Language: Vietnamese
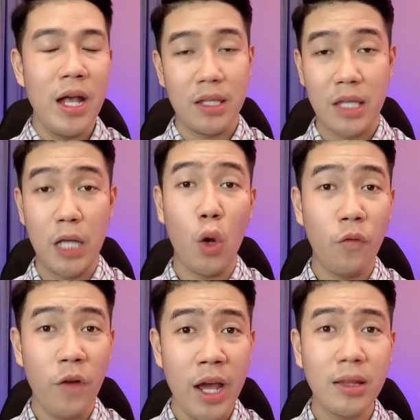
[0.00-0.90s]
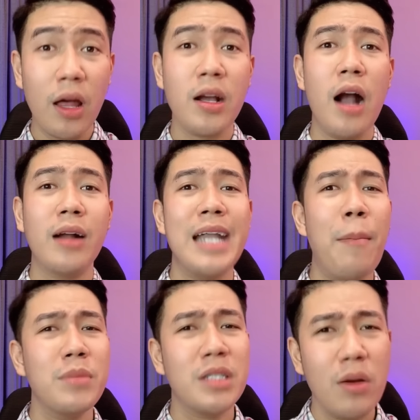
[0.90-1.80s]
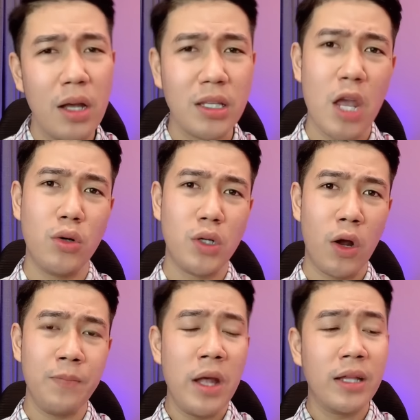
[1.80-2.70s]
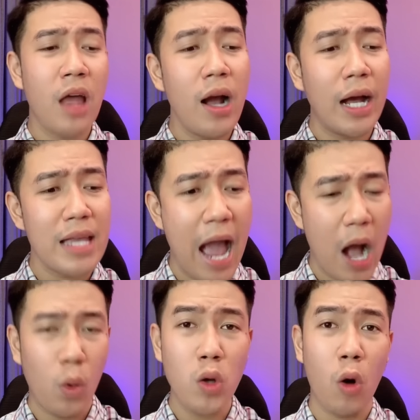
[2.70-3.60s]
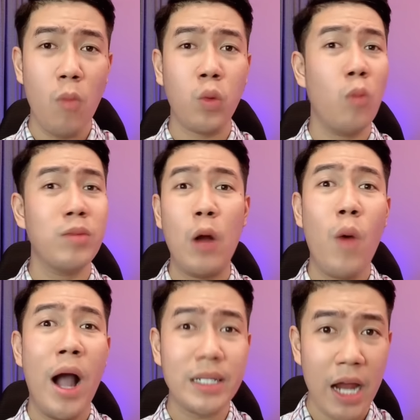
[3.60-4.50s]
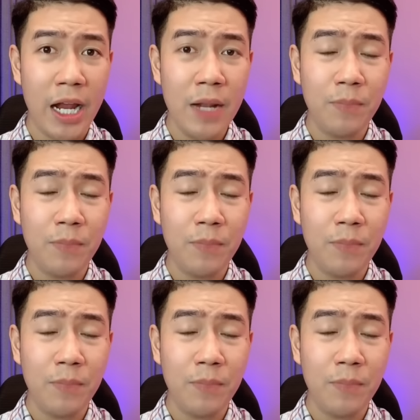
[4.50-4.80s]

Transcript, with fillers: chị thu phí tới gần 5 6 giờ chiều rồi tới cái nhà cuối cùng cũng đã quá trễ